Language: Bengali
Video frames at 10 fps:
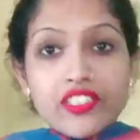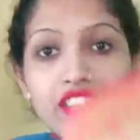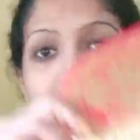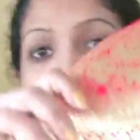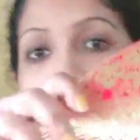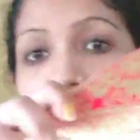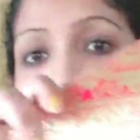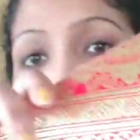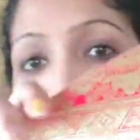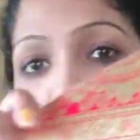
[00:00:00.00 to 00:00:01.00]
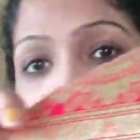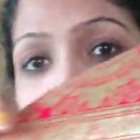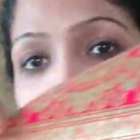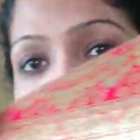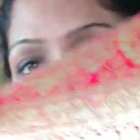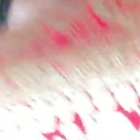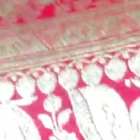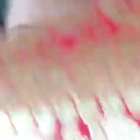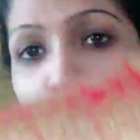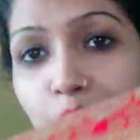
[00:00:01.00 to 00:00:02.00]
তো এরকম দেখো প্রজাপতি
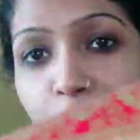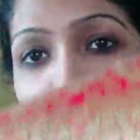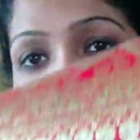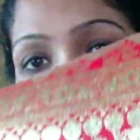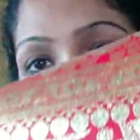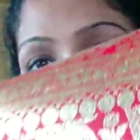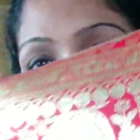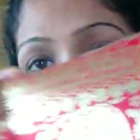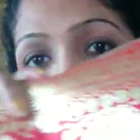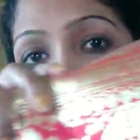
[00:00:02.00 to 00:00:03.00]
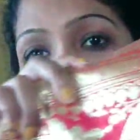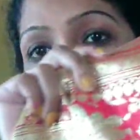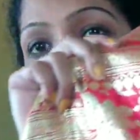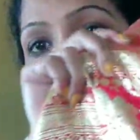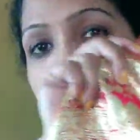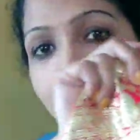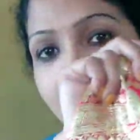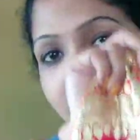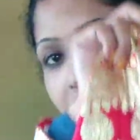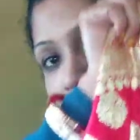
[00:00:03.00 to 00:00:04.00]
ডিজাইনের ওপরে এরকম পাটলি পাল্লুটা
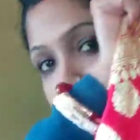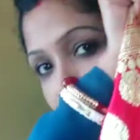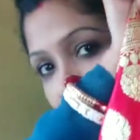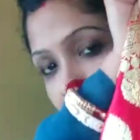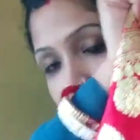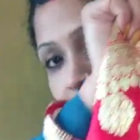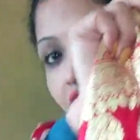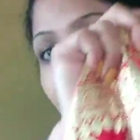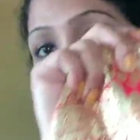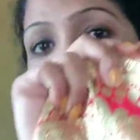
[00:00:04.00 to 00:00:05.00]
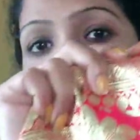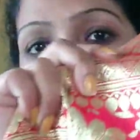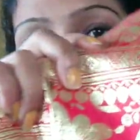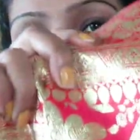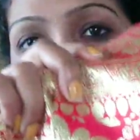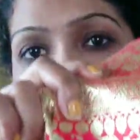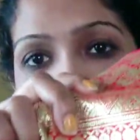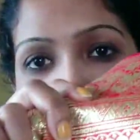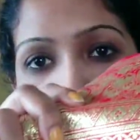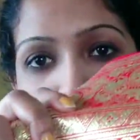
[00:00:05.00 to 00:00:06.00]
যাচ্ছে তো কুচির দিকটা
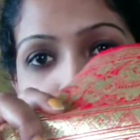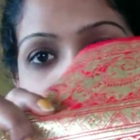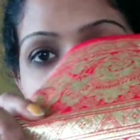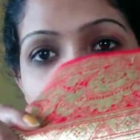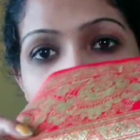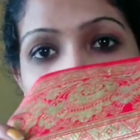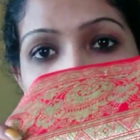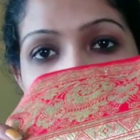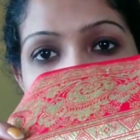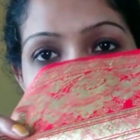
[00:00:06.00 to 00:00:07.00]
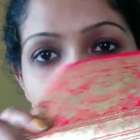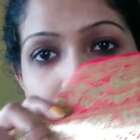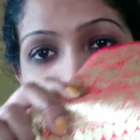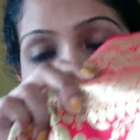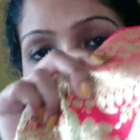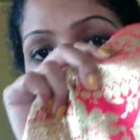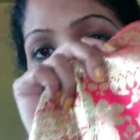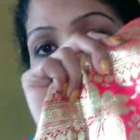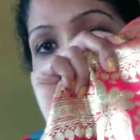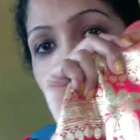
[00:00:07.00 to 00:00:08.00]
এরকম দেখো একদম ডিজাইনটা
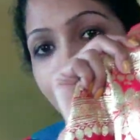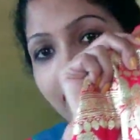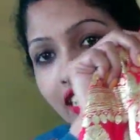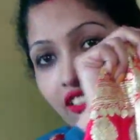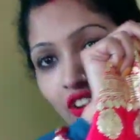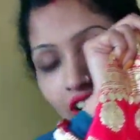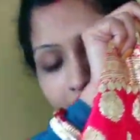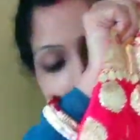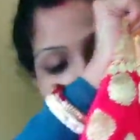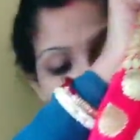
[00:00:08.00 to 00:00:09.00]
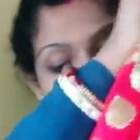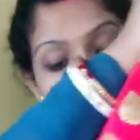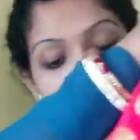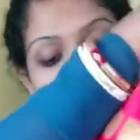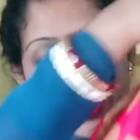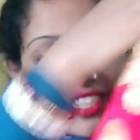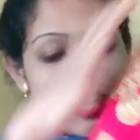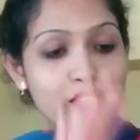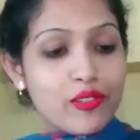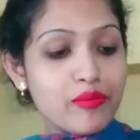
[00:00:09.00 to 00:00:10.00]
ভরা ডিজাইন করা আছে আর বাকিটা
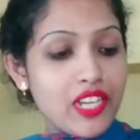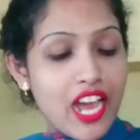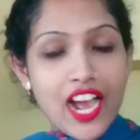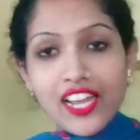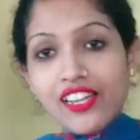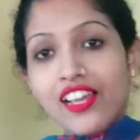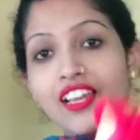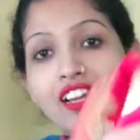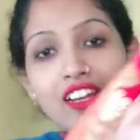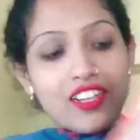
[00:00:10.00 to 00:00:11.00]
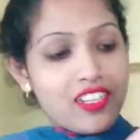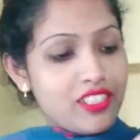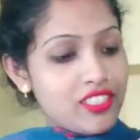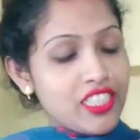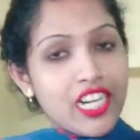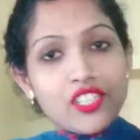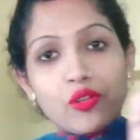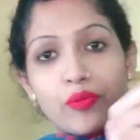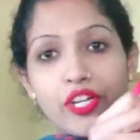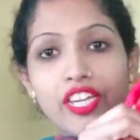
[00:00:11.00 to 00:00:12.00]
এরকম লাল শাড়ির
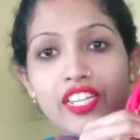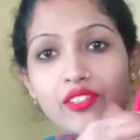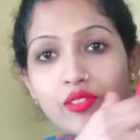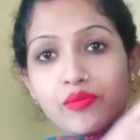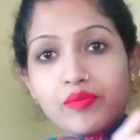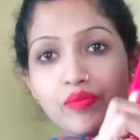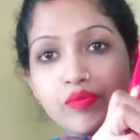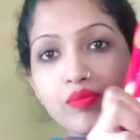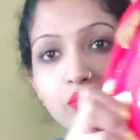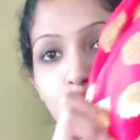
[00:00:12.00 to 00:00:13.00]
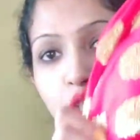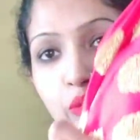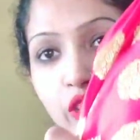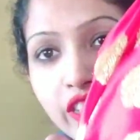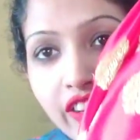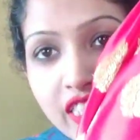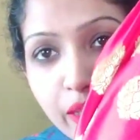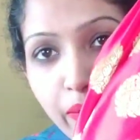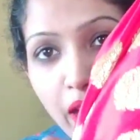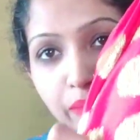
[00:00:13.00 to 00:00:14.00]
ওপরে এরকম বুটি বুটি দেওয়া আছে
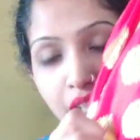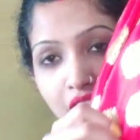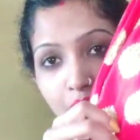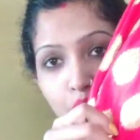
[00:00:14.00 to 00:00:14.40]
পান পাতার